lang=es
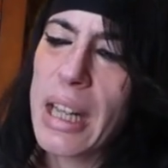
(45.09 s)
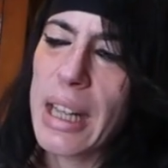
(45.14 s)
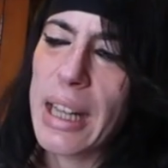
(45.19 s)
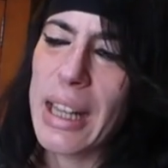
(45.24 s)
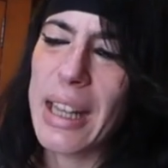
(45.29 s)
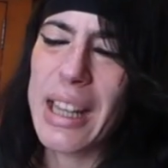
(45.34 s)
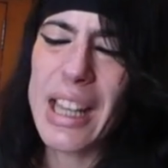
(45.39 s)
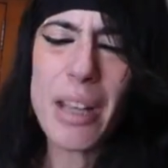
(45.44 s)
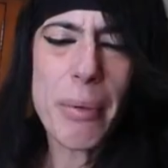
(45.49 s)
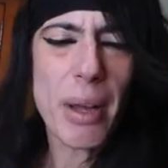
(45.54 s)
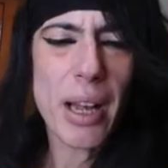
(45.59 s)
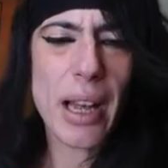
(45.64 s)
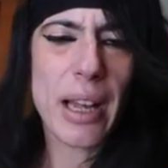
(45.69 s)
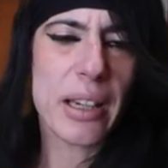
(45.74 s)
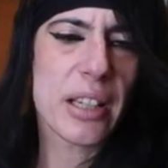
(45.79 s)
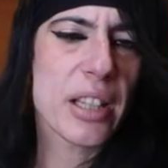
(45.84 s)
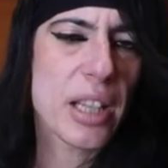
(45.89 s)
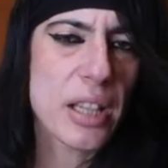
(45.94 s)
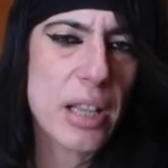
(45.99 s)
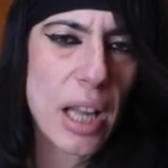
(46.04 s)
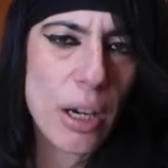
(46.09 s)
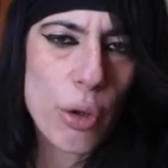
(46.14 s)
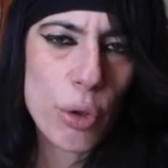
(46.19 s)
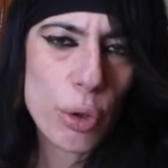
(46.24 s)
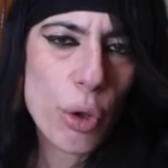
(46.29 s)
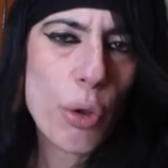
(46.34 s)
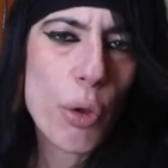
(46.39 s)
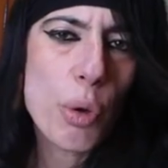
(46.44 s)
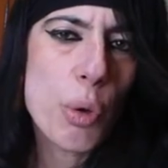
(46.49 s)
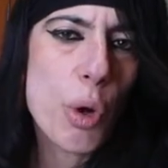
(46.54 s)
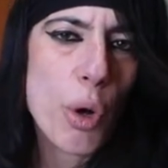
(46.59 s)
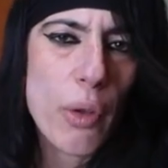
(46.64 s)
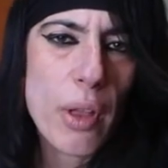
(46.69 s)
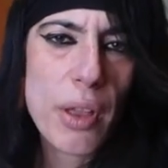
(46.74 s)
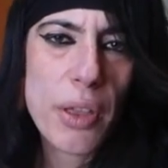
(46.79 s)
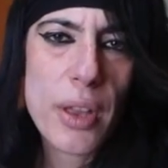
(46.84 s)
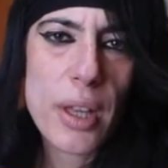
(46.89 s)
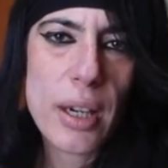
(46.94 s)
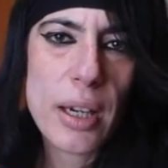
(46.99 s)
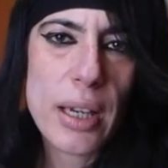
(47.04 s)
Eh, iba a reseñarlo todo y luego
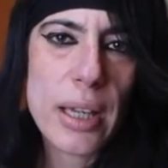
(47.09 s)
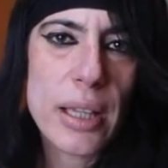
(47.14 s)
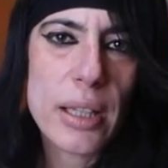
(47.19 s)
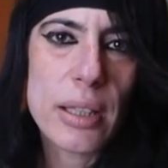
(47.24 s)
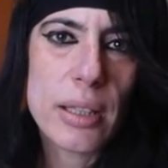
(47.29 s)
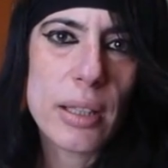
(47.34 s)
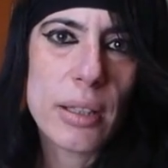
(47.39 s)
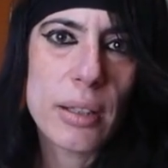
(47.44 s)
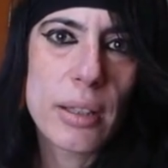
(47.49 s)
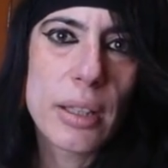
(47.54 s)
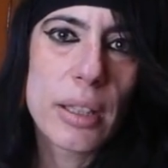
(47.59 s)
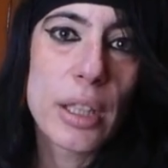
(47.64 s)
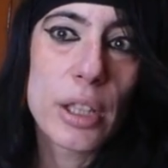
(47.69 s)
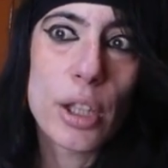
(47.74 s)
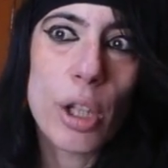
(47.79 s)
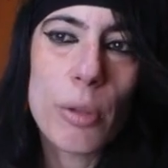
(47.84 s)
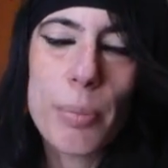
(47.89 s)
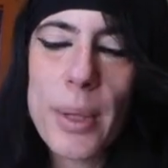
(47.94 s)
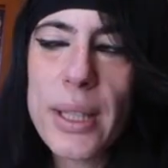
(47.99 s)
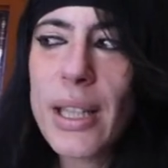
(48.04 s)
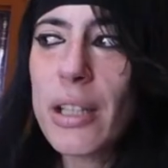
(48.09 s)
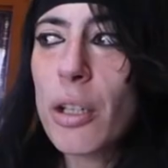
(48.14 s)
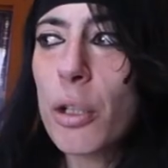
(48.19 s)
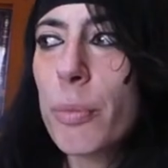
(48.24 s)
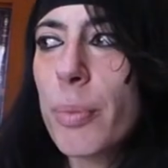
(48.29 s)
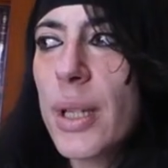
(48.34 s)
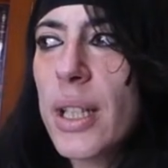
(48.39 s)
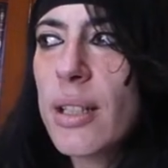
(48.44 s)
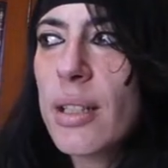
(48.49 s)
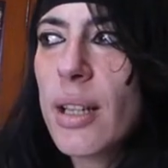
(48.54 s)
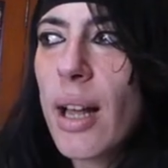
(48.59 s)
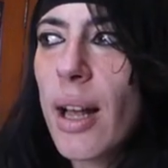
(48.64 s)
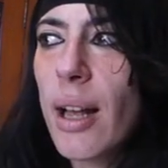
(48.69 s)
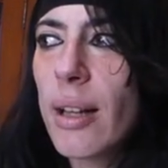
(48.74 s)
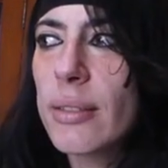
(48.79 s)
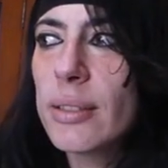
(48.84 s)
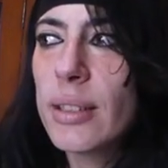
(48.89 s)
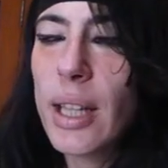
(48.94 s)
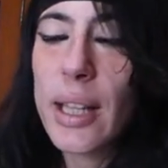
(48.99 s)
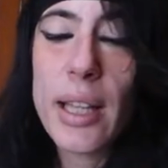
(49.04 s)
decirles, sorpresa,
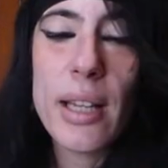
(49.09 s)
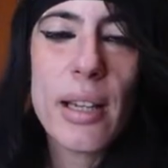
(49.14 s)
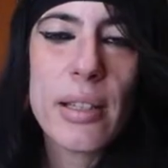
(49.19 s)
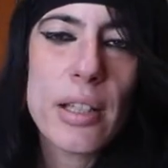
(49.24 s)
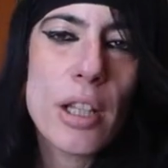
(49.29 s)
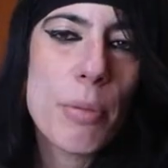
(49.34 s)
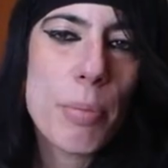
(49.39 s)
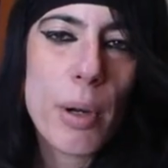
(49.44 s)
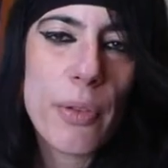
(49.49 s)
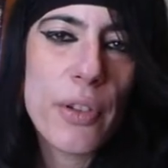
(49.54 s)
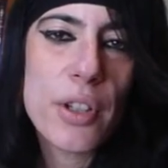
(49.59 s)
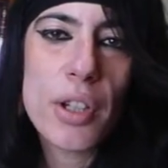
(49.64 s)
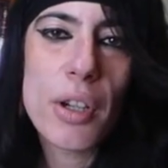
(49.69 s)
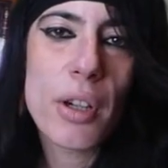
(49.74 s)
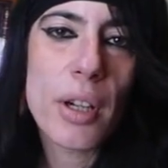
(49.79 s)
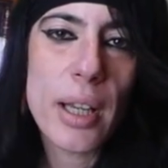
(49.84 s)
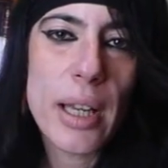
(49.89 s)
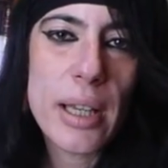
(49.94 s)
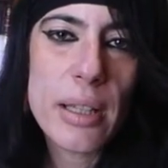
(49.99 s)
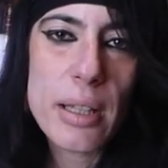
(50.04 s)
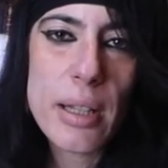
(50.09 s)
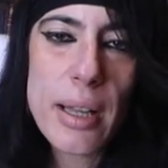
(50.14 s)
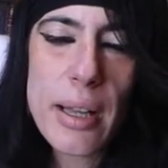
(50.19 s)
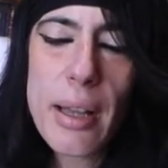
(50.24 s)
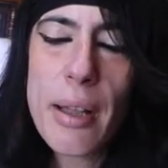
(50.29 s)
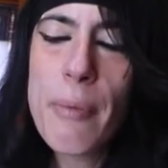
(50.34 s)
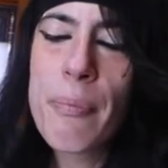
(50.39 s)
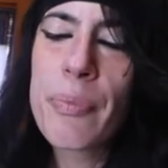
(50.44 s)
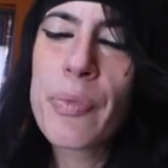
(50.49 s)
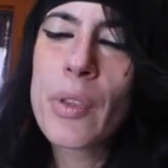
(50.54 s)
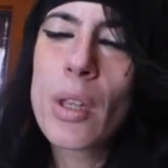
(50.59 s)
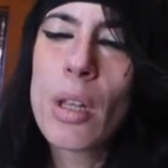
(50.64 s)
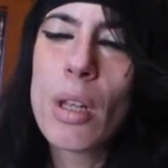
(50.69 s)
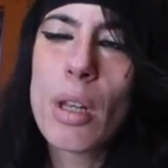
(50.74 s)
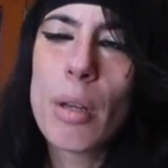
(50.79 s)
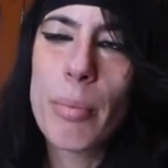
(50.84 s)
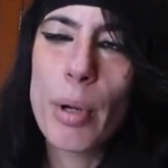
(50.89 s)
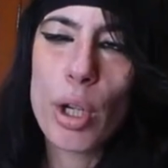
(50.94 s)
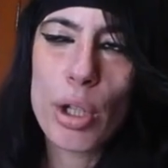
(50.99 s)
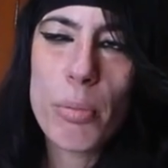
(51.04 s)
sorpresa, ¿de quién ha sido profesor este?
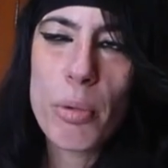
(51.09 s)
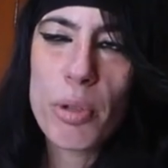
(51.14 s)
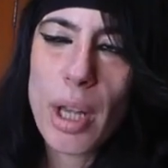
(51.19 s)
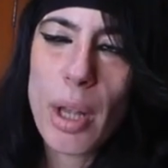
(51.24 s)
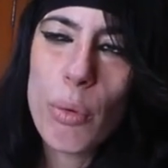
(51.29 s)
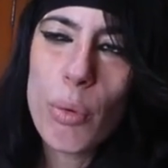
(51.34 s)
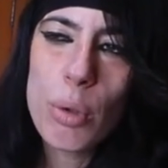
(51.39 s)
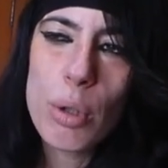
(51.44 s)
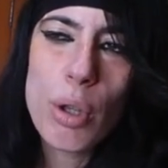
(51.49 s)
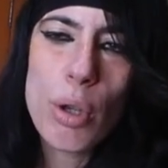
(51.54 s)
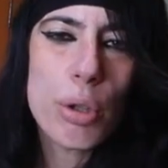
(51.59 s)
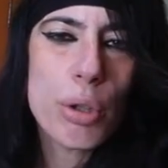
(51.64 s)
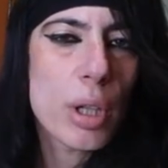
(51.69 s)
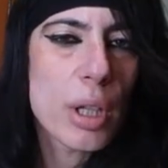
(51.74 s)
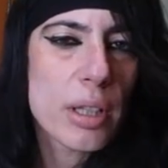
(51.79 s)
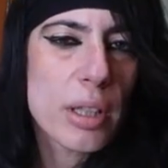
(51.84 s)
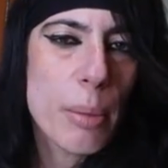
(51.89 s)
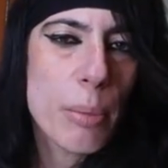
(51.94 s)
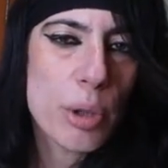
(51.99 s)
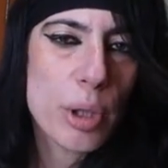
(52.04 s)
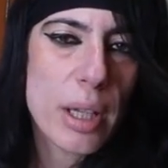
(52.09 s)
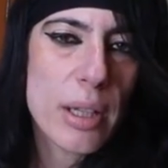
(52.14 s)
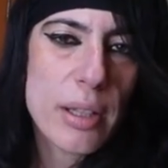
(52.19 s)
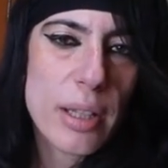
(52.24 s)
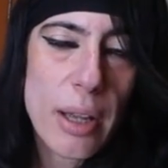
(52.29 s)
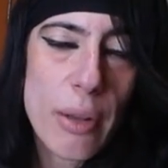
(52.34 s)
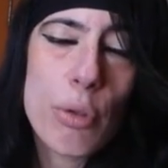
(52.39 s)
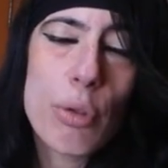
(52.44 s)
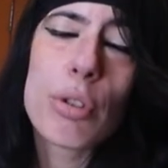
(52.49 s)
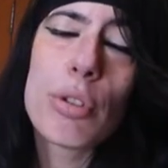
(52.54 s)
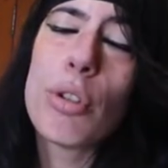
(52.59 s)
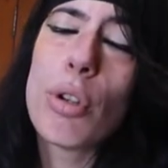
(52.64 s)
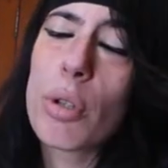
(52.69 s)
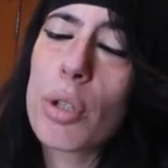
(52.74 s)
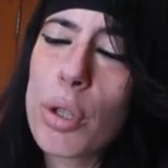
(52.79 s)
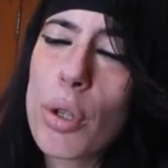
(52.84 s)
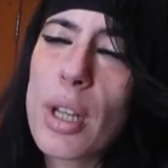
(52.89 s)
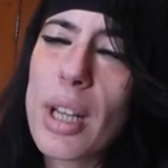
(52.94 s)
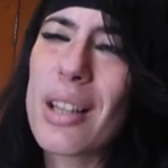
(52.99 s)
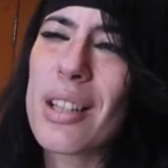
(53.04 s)
Pero somos adultos, estamos cansados,
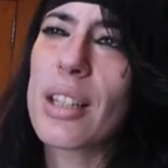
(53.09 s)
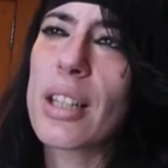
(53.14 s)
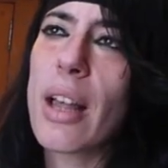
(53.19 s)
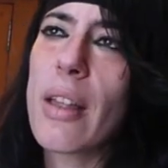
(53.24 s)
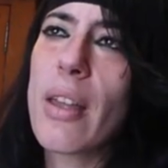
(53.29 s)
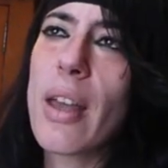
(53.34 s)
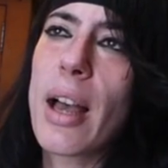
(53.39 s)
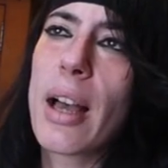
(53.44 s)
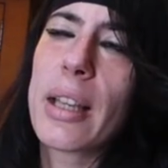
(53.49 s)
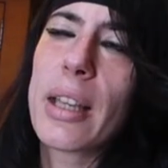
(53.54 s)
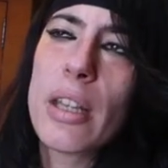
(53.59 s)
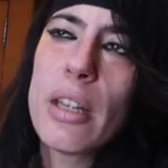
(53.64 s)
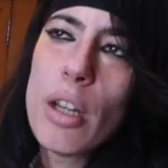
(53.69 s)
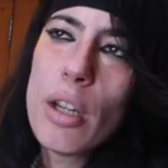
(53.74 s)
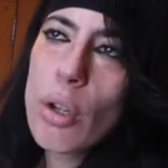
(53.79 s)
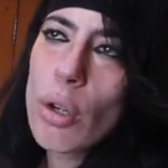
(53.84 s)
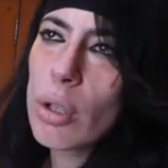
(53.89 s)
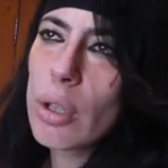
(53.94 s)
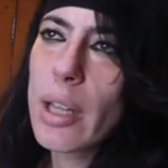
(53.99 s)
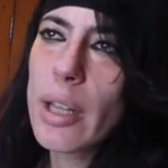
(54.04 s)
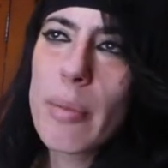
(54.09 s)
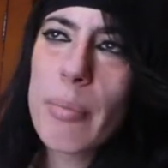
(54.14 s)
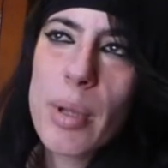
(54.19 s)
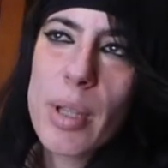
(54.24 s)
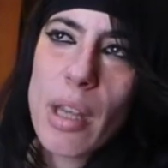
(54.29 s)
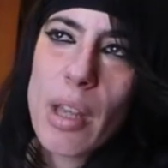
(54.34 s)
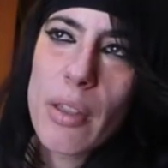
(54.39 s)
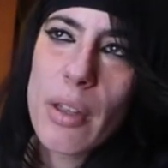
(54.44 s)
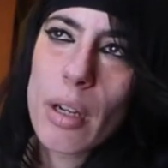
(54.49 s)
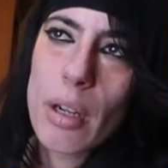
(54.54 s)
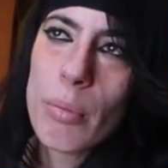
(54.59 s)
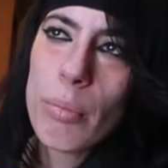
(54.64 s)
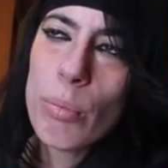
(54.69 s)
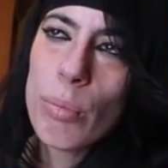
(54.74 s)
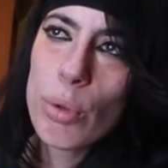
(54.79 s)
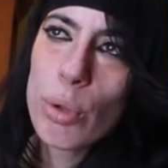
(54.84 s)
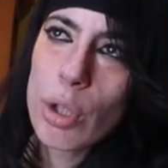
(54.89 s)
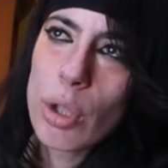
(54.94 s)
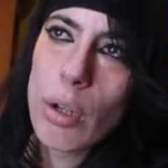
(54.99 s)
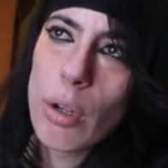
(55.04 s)
yo estoy cansada, aquí en el norte empieza a hacer
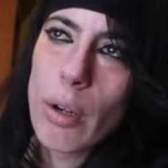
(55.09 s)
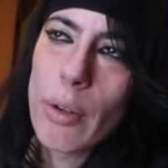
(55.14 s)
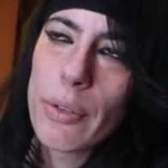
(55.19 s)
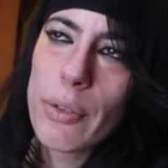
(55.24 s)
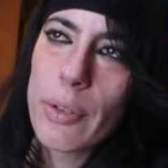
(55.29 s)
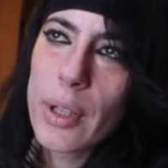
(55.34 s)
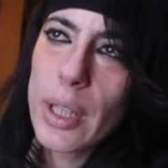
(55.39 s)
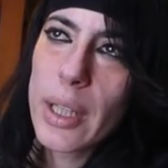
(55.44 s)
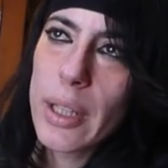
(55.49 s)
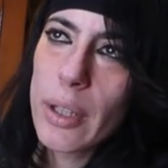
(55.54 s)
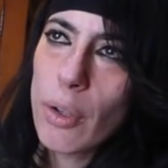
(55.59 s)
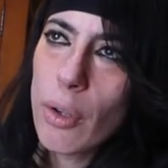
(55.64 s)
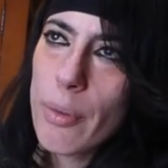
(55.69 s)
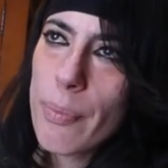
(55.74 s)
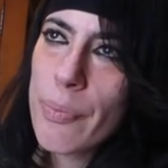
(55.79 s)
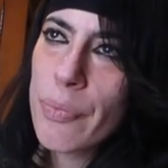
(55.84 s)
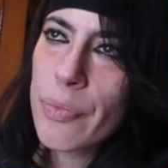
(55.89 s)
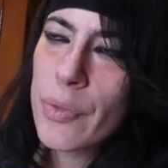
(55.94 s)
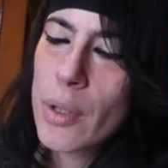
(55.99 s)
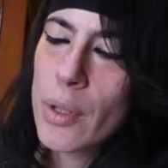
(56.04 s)
mucho frío.